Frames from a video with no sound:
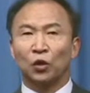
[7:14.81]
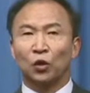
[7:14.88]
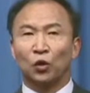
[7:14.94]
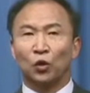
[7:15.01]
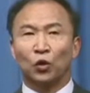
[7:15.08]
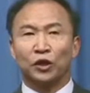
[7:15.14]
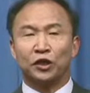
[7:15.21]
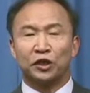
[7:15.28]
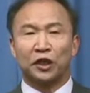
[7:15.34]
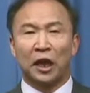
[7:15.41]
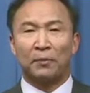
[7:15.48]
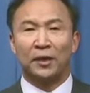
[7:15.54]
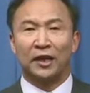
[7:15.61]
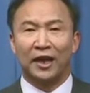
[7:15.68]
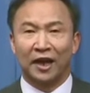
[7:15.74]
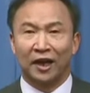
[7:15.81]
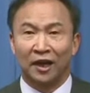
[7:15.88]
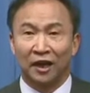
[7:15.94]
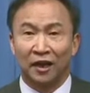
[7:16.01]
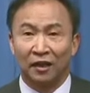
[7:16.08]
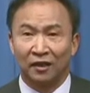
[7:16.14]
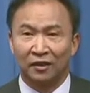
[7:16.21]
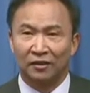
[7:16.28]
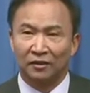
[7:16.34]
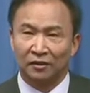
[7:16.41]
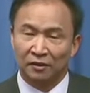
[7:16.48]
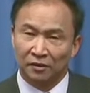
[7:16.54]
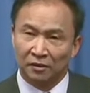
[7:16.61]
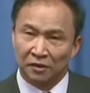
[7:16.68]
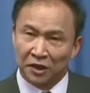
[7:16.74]
会使他们两个
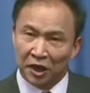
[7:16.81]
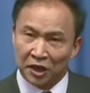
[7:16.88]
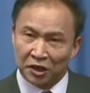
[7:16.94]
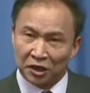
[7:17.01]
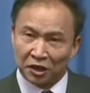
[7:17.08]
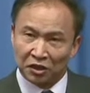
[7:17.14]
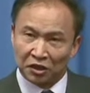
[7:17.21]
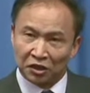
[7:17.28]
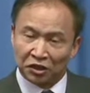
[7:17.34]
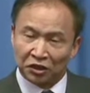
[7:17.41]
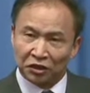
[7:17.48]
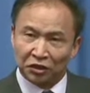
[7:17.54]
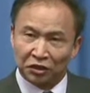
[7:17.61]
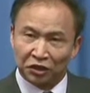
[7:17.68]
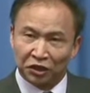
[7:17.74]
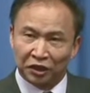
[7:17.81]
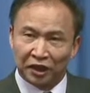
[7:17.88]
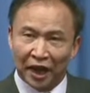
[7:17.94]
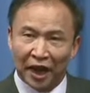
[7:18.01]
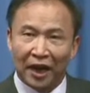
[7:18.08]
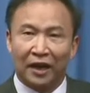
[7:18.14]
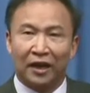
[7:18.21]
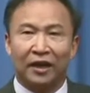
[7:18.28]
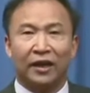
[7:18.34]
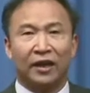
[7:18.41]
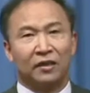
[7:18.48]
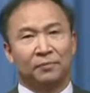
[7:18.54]
产生深深的爱恋。